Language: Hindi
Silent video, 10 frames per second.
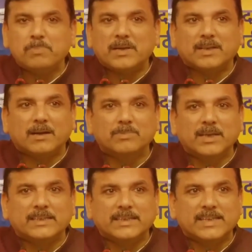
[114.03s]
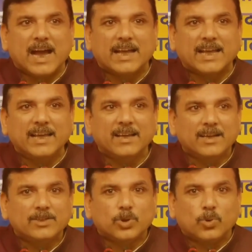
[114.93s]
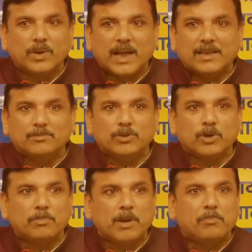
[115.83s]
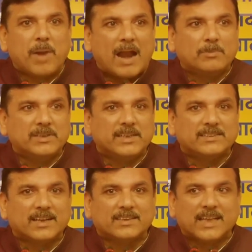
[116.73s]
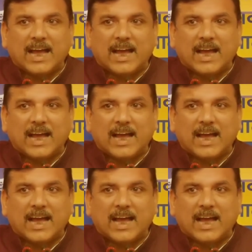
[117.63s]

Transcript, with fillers: पर धमकी दी जाएगी तो कोई आदमी तो अपने प्राण भी दे सकता